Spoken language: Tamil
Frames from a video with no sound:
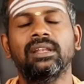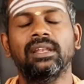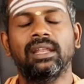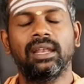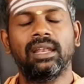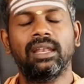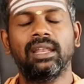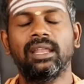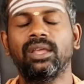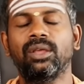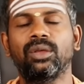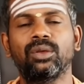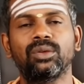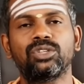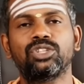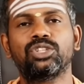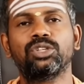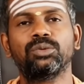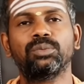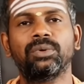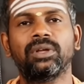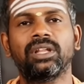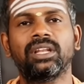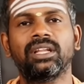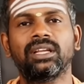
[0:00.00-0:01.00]
நல்லா
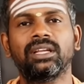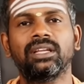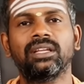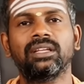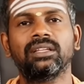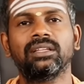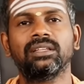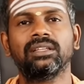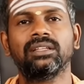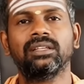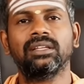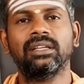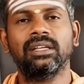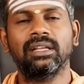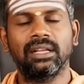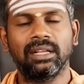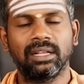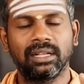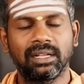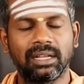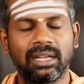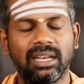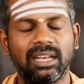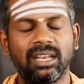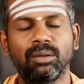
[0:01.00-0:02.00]
யோசிச்சு பாருங்கள்
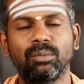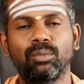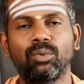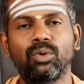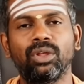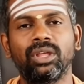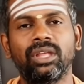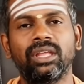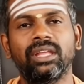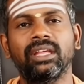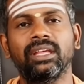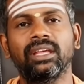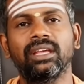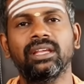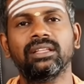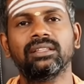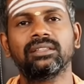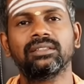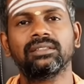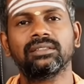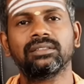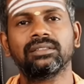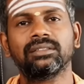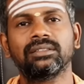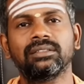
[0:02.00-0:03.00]
கண்ணை முடிக்குங்க
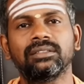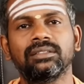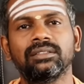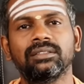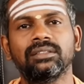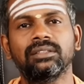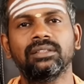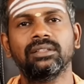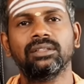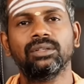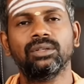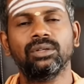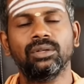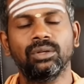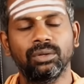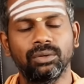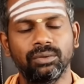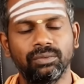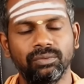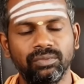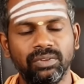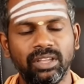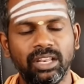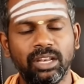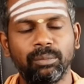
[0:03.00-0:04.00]

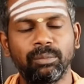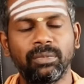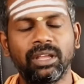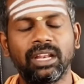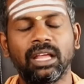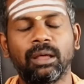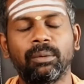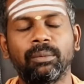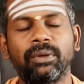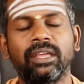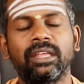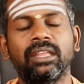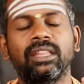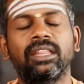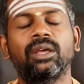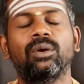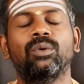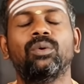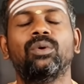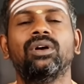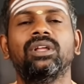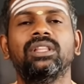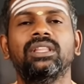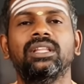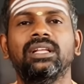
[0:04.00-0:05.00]
வெறுமையில் அமைதியாக
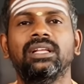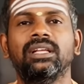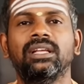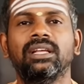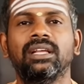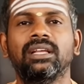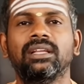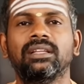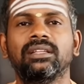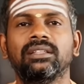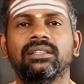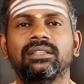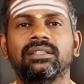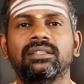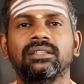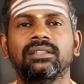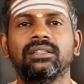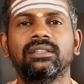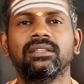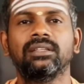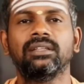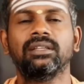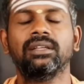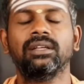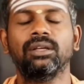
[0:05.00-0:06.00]
உட்காந்துக்குங்க
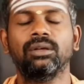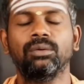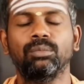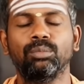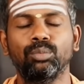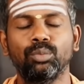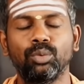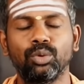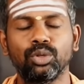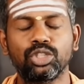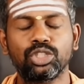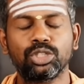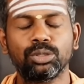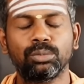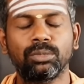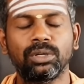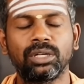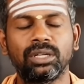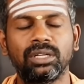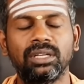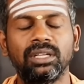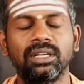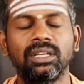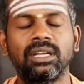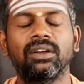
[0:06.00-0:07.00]
மூச்சை
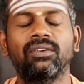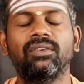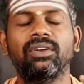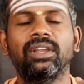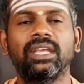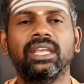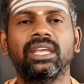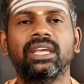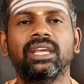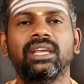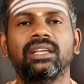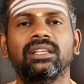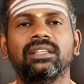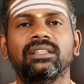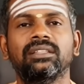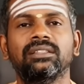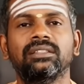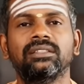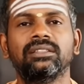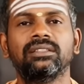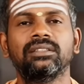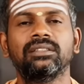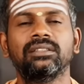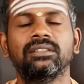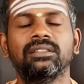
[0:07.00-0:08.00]
மட்டும் கவனிங்க
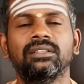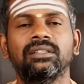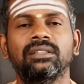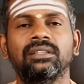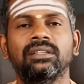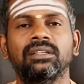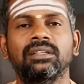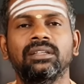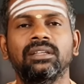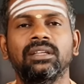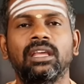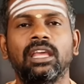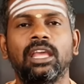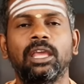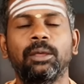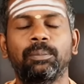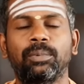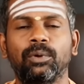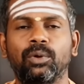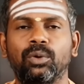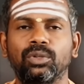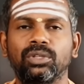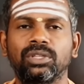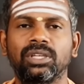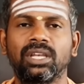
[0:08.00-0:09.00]

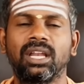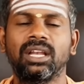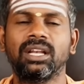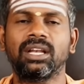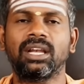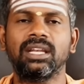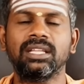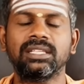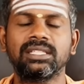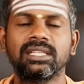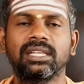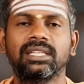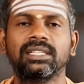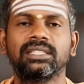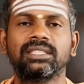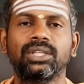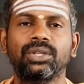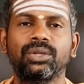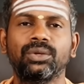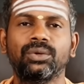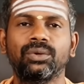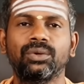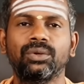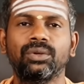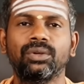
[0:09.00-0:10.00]
இப்போ கொஞ்ச நாள் கழிச்சு என்ன
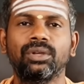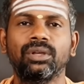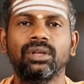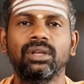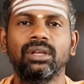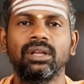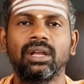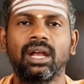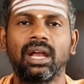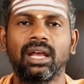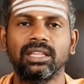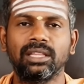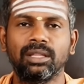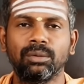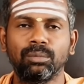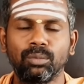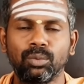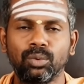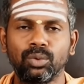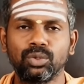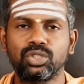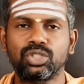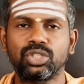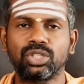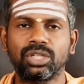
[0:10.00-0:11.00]
செய்யும் அந்த
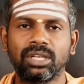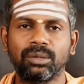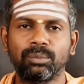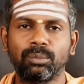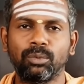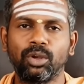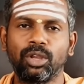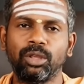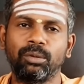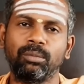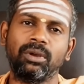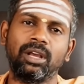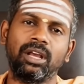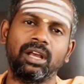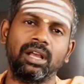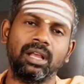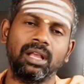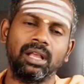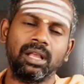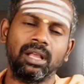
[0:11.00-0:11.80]
மூச்சு மூலிமா